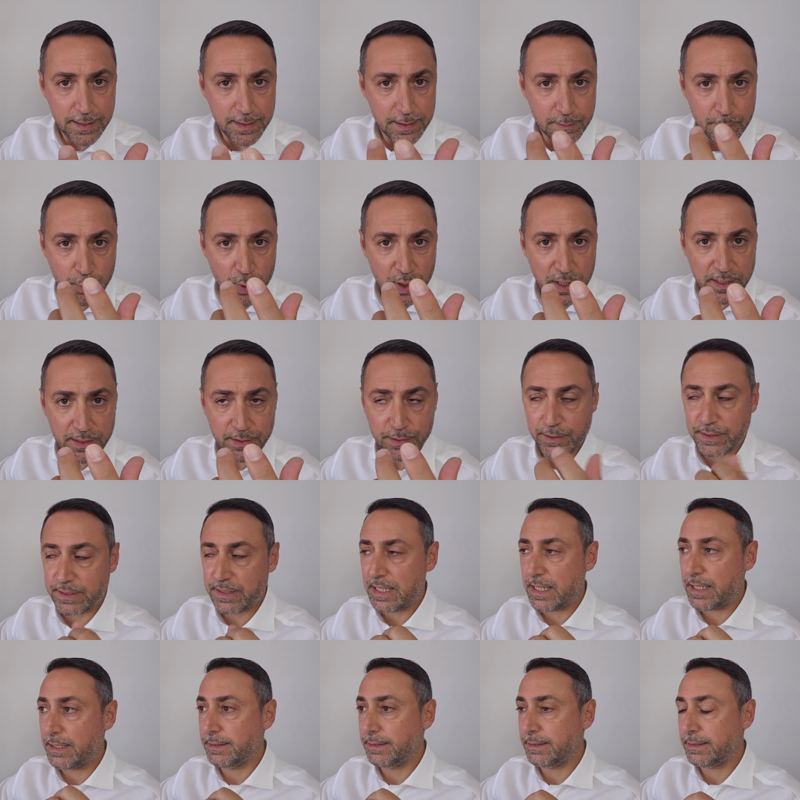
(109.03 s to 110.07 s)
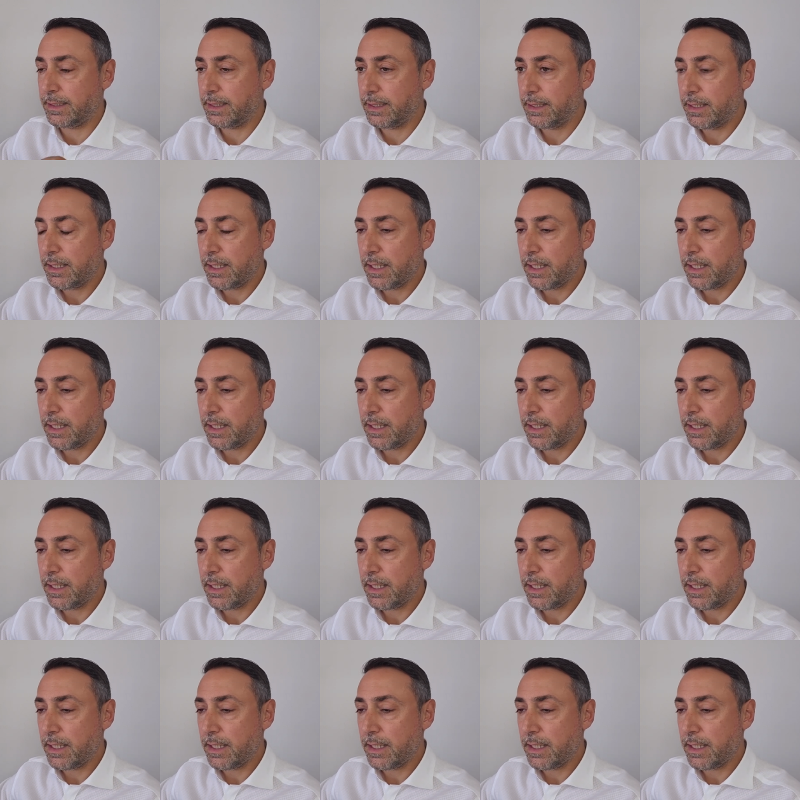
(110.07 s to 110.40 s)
in buona sostanza,